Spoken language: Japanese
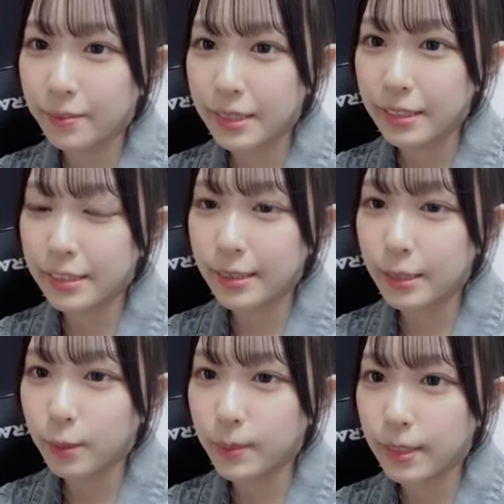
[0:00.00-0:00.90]
松屋
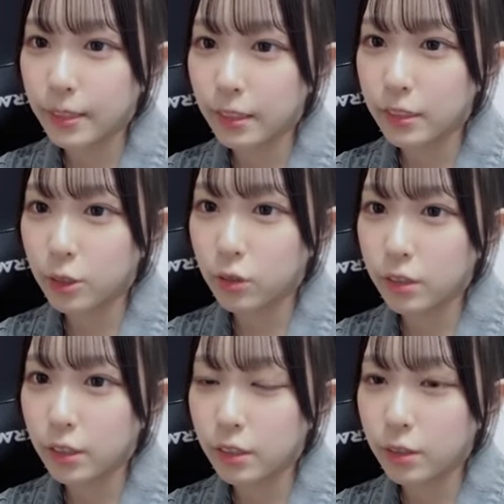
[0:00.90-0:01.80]
スタジアムで観戦中
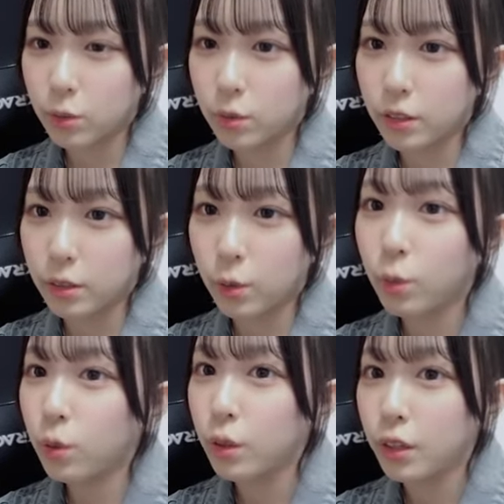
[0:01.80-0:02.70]
で両声だ
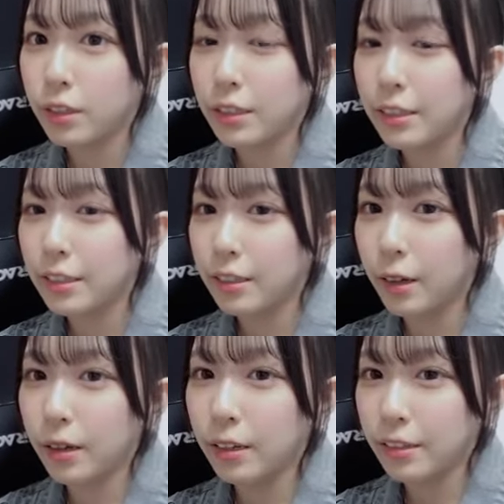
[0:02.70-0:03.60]
おいい
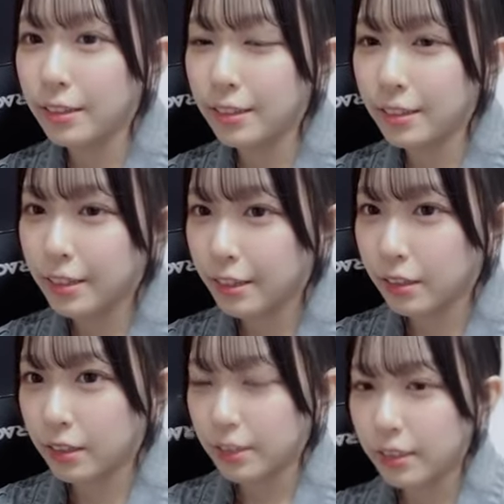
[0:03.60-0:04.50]
な
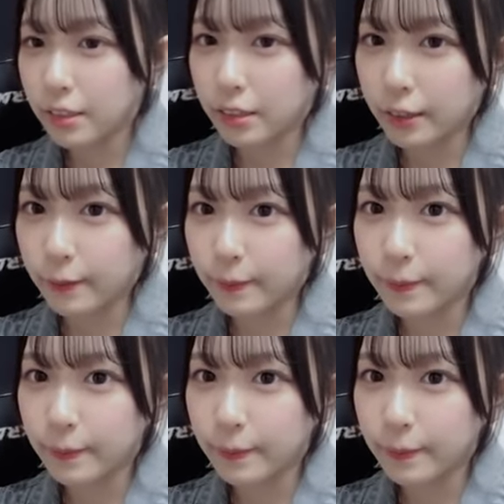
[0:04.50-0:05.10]
いいね